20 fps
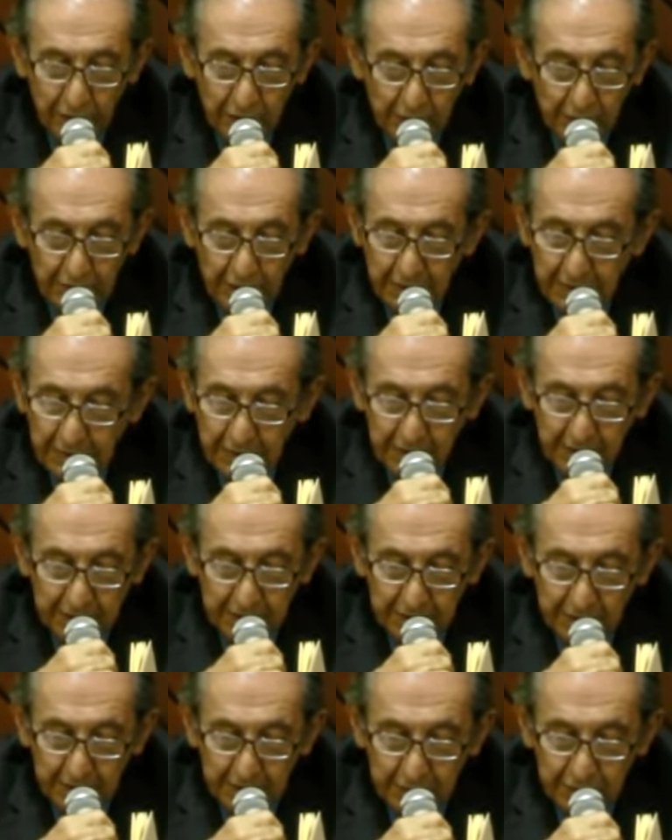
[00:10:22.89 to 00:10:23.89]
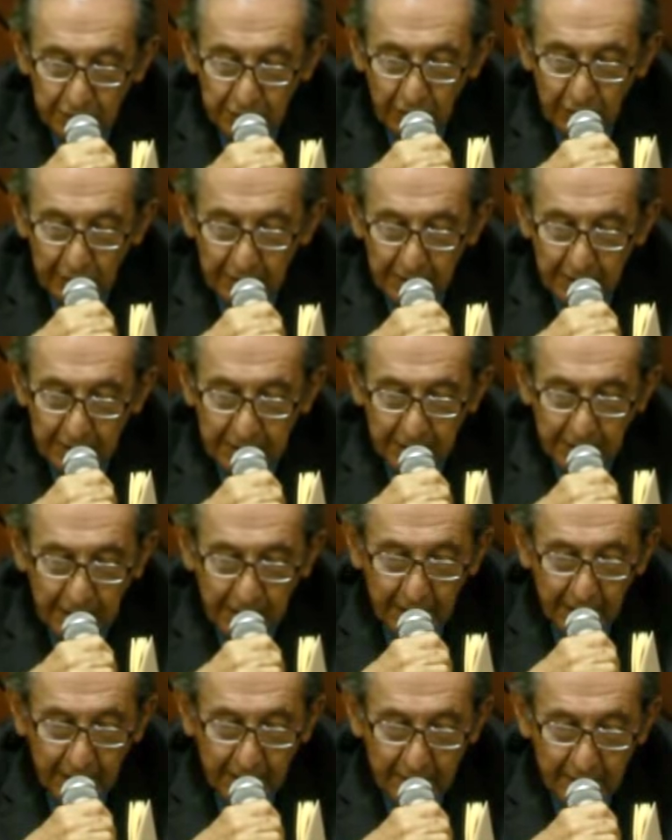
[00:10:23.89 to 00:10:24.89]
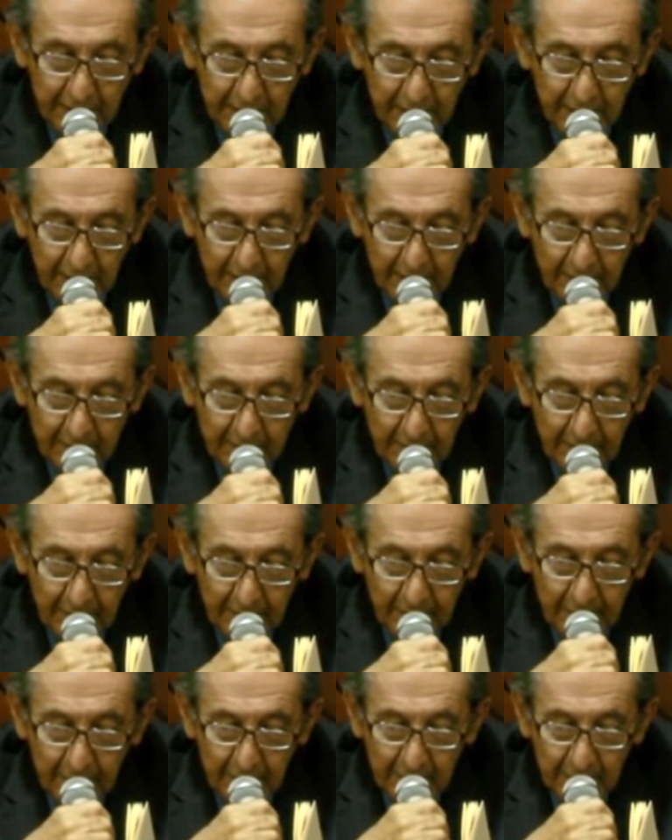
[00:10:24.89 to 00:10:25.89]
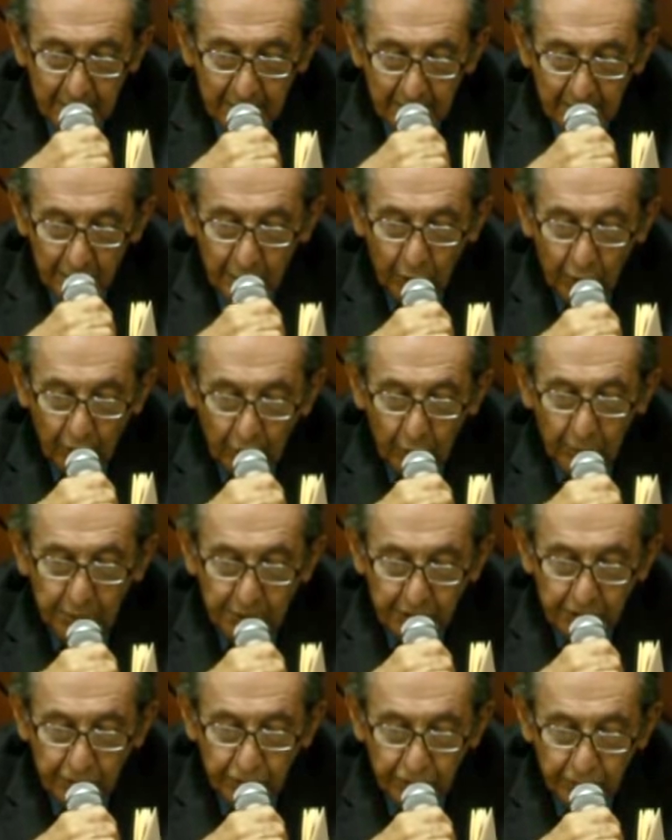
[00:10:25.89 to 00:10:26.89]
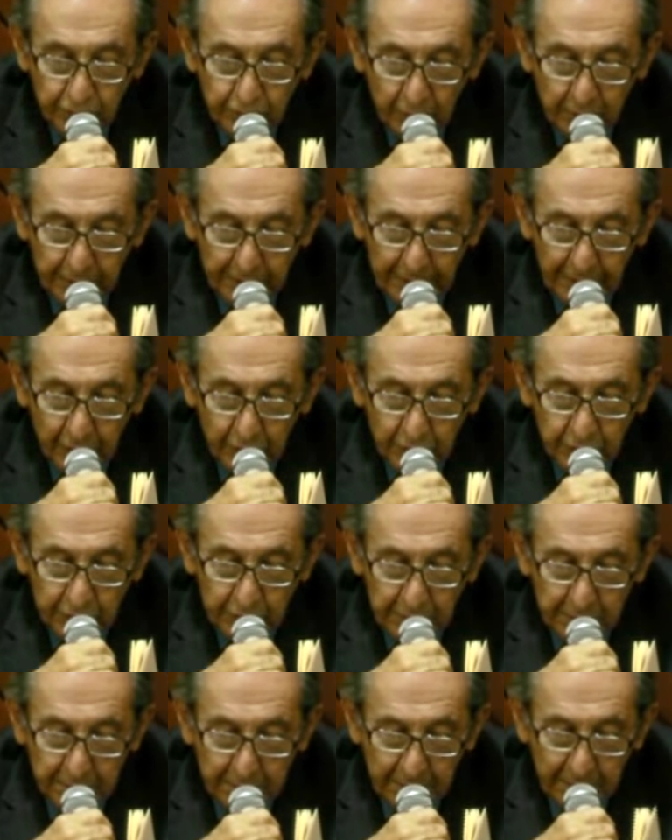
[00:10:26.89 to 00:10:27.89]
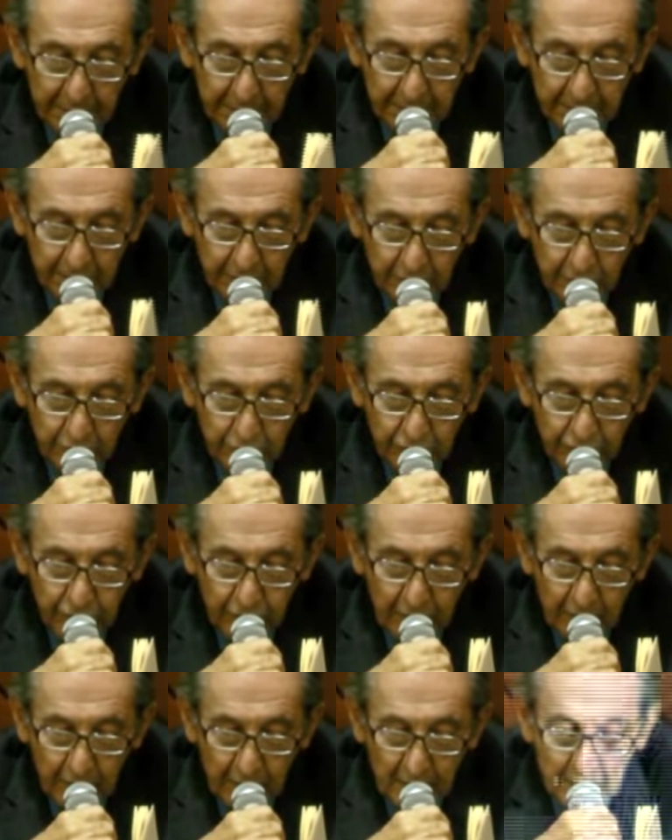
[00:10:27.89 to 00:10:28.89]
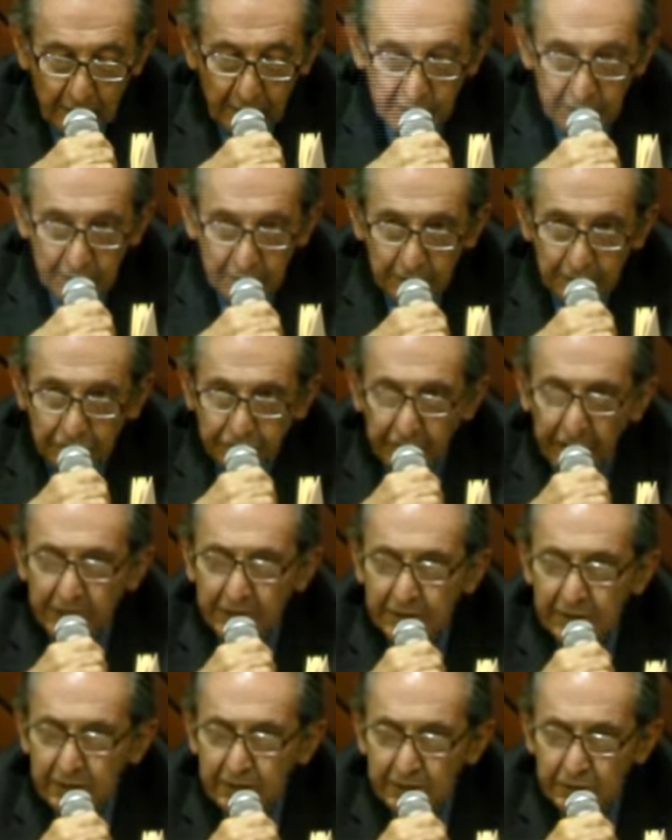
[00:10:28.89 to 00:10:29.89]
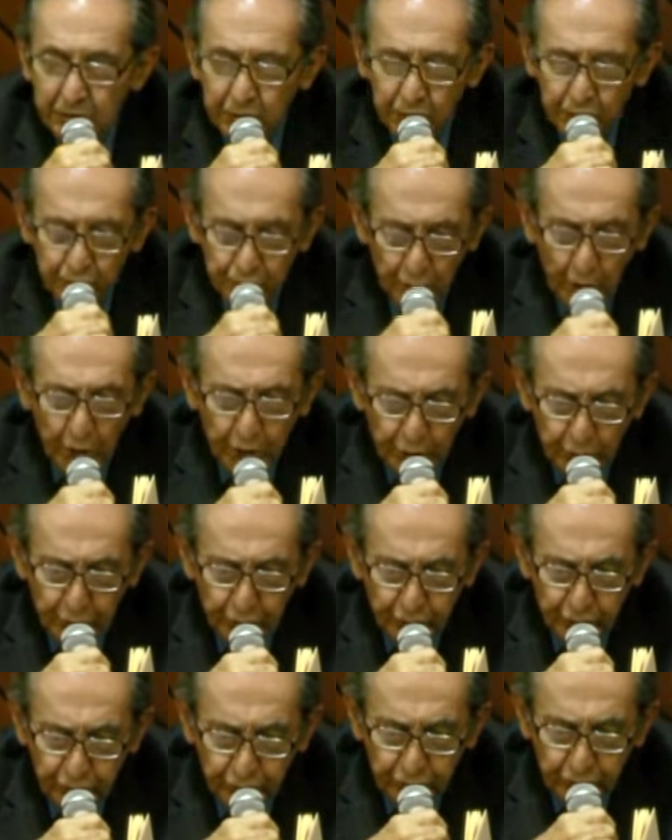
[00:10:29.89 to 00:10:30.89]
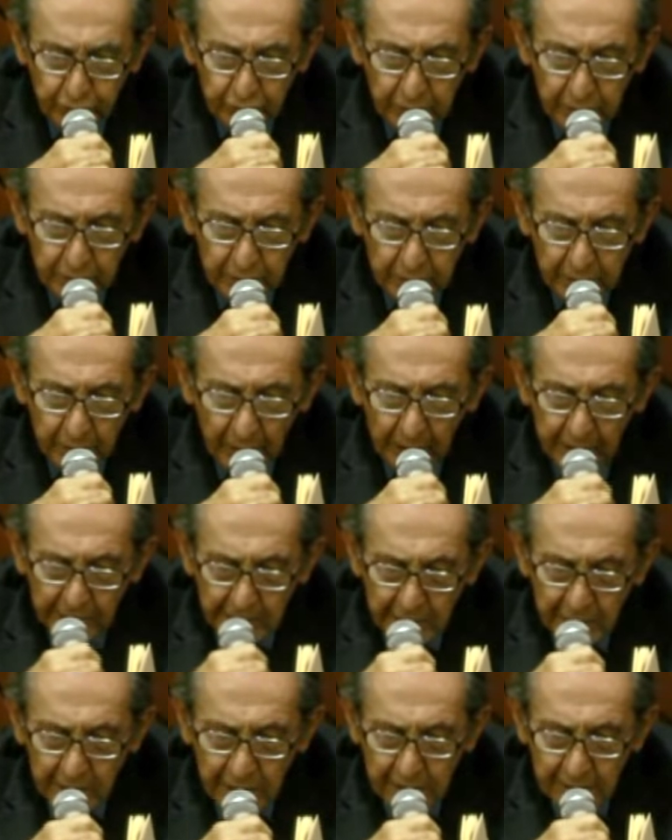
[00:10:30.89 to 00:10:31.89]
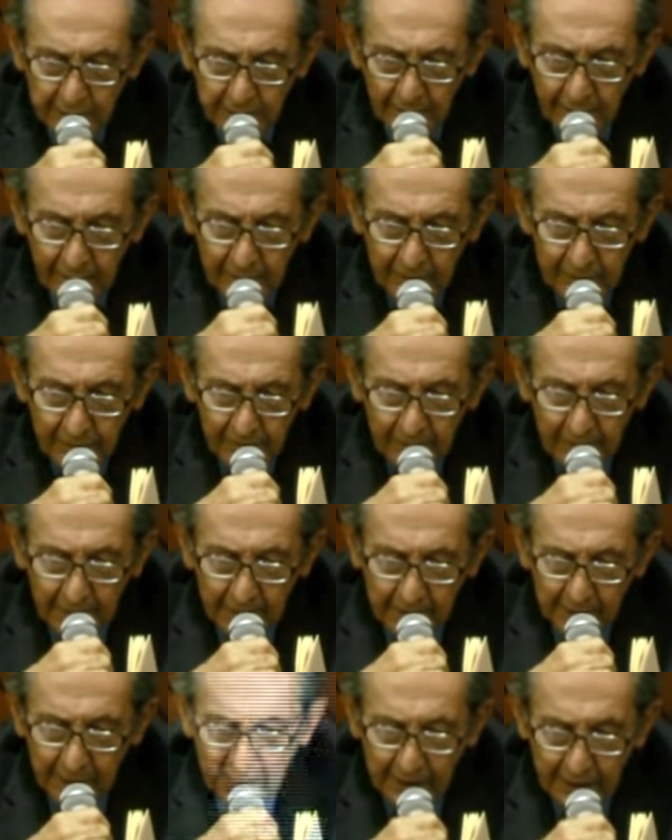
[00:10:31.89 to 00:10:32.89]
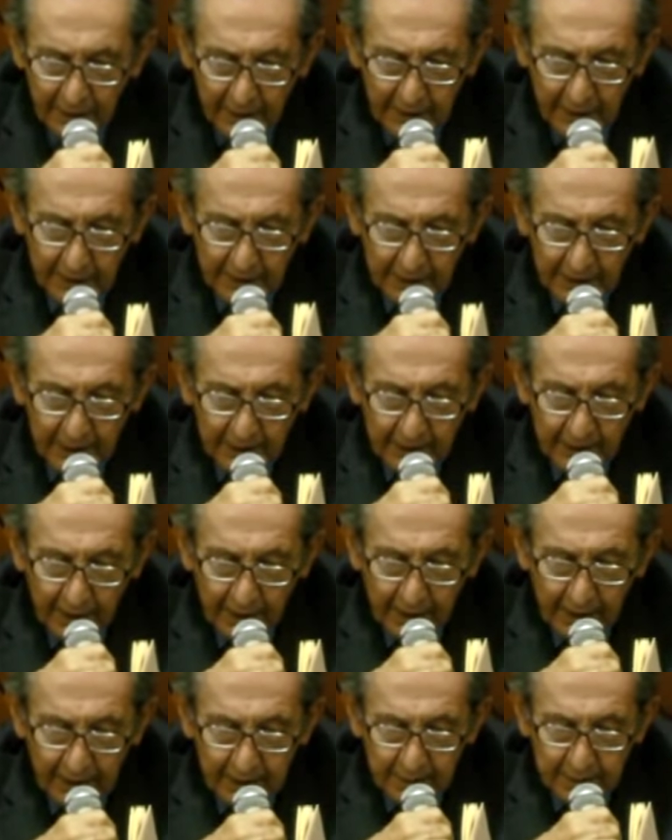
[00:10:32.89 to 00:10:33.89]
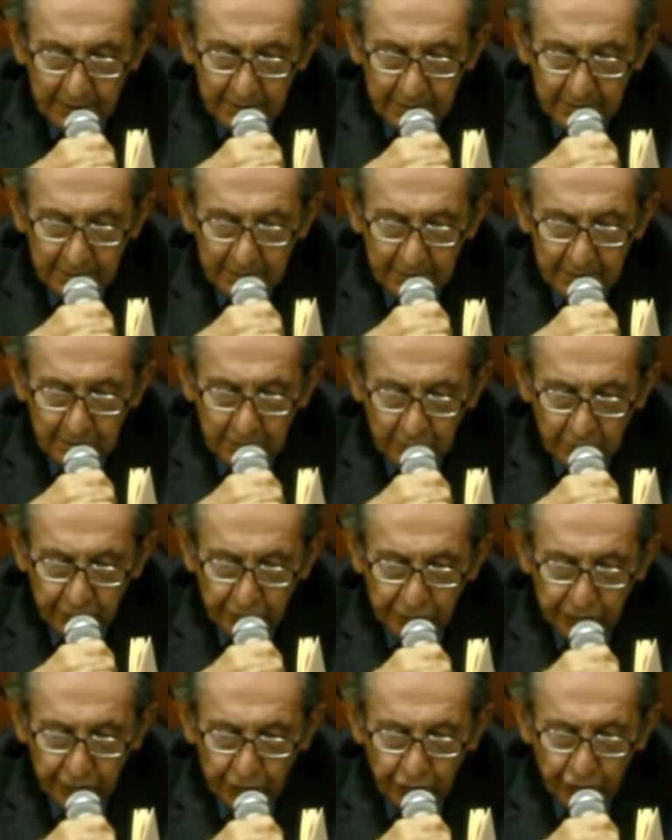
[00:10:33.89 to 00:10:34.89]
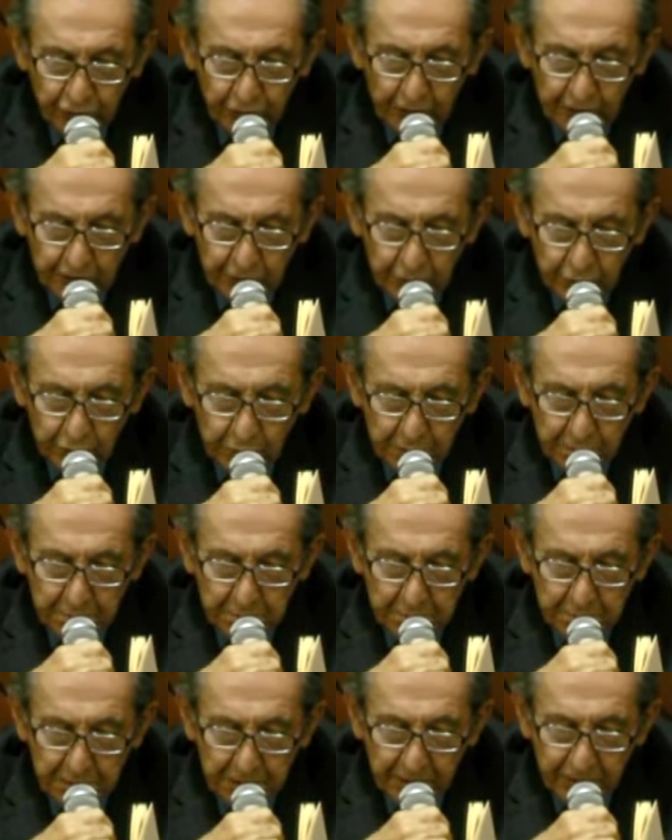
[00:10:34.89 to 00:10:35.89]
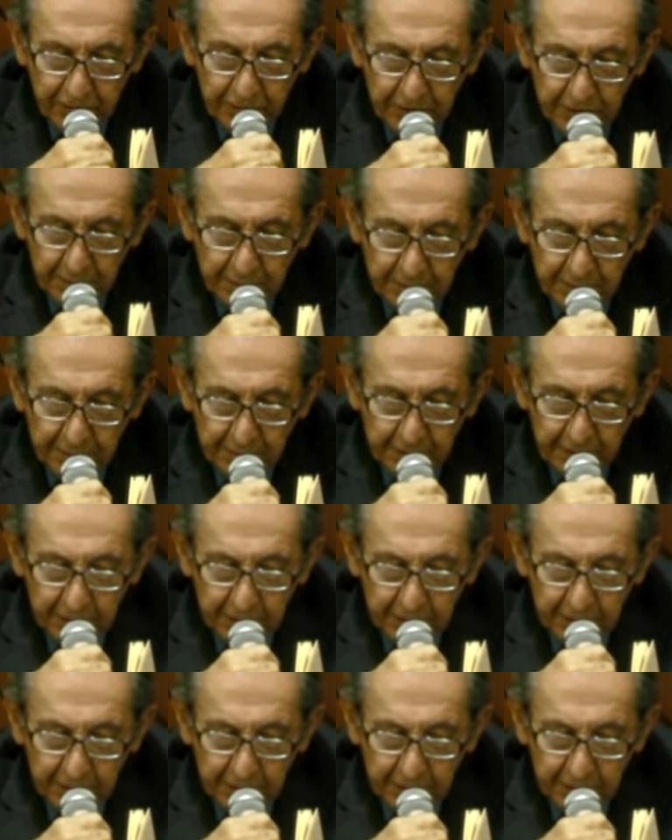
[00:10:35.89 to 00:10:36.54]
origen de toda la tragedia, el ojo mismo para contemplarlos, están todos ahí, en la caja negra, nuestro centro invisible